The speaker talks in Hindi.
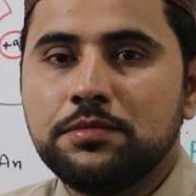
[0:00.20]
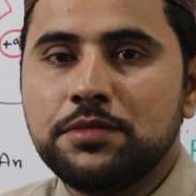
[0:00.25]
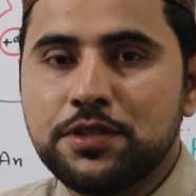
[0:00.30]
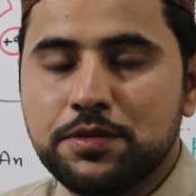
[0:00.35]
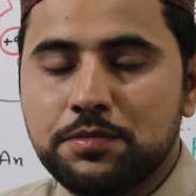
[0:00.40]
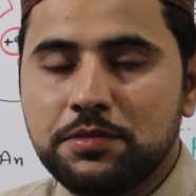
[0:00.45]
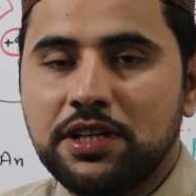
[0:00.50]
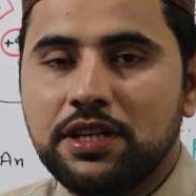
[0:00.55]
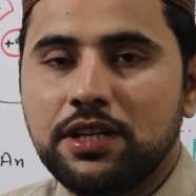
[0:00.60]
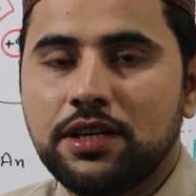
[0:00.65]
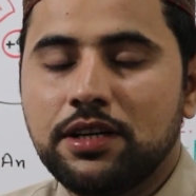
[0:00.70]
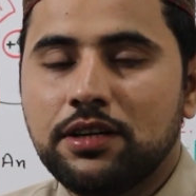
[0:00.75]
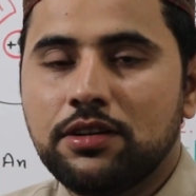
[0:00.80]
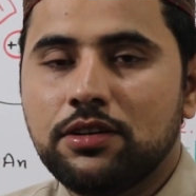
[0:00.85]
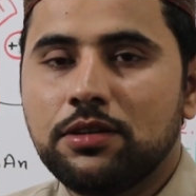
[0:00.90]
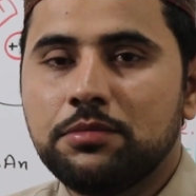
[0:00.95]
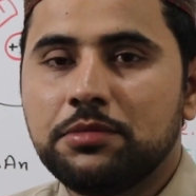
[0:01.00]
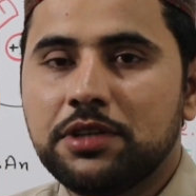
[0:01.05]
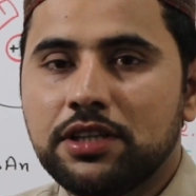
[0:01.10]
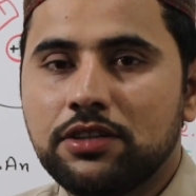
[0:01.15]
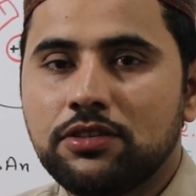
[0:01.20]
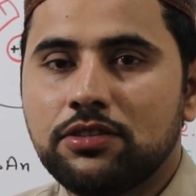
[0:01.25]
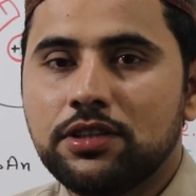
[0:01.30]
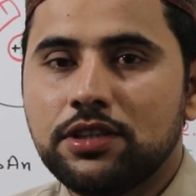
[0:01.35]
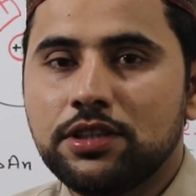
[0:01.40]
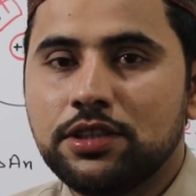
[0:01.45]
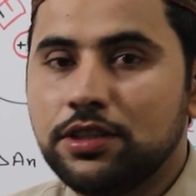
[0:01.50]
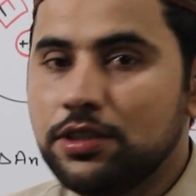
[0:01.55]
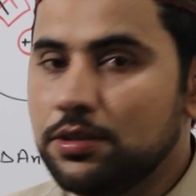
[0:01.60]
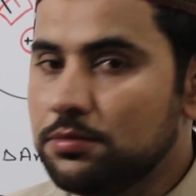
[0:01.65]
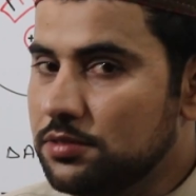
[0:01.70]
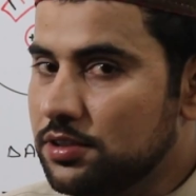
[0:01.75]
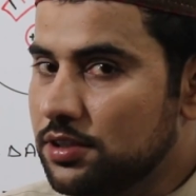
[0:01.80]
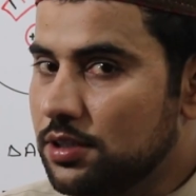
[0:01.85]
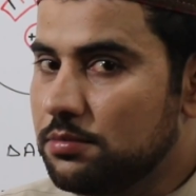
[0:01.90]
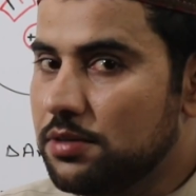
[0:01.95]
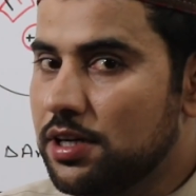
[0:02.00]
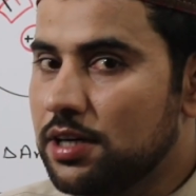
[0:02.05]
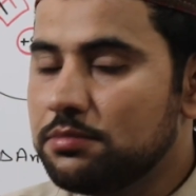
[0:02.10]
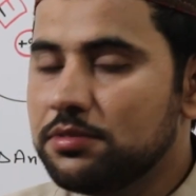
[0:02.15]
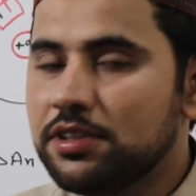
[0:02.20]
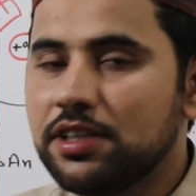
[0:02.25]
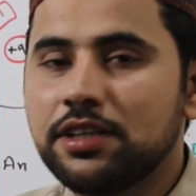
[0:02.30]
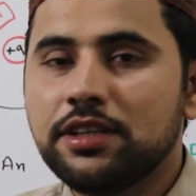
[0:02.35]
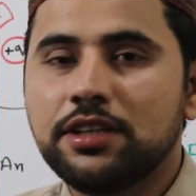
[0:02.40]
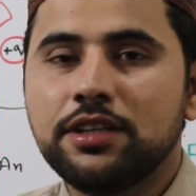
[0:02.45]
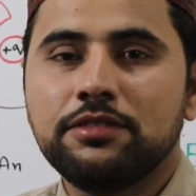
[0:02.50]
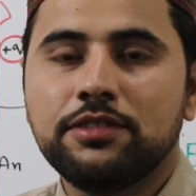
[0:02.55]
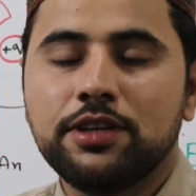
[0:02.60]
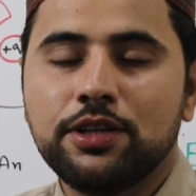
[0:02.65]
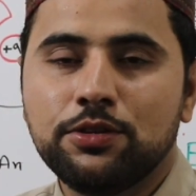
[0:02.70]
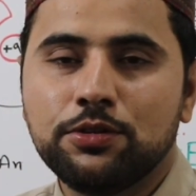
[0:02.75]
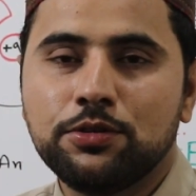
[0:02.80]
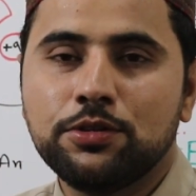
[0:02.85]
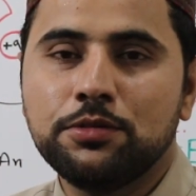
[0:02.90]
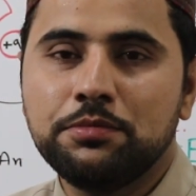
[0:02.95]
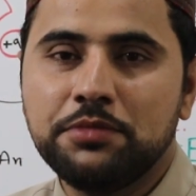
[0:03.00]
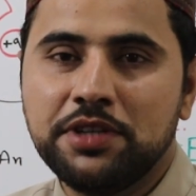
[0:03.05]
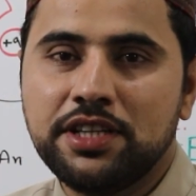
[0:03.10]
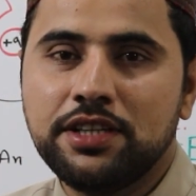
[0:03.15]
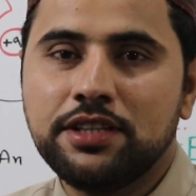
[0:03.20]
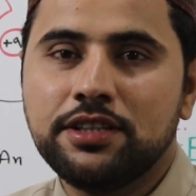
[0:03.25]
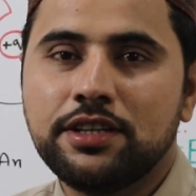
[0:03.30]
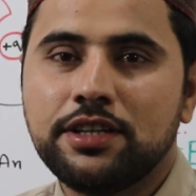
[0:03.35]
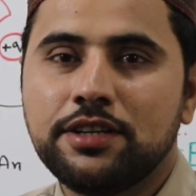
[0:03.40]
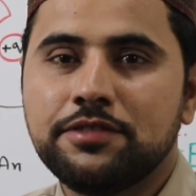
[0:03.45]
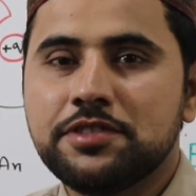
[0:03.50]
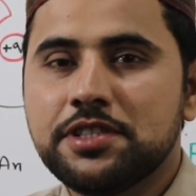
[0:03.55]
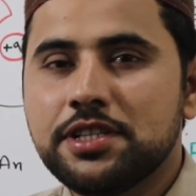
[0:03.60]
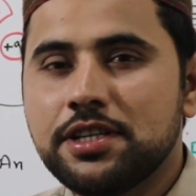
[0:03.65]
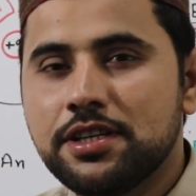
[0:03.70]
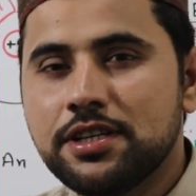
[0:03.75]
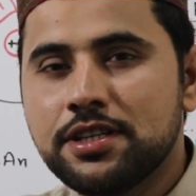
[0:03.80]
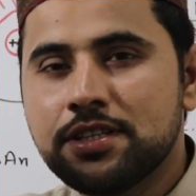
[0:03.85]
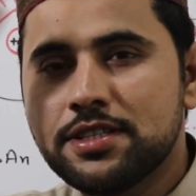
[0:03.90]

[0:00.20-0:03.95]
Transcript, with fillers: बिसमीम तमाम देखने वालों को मेरी तरफ़ से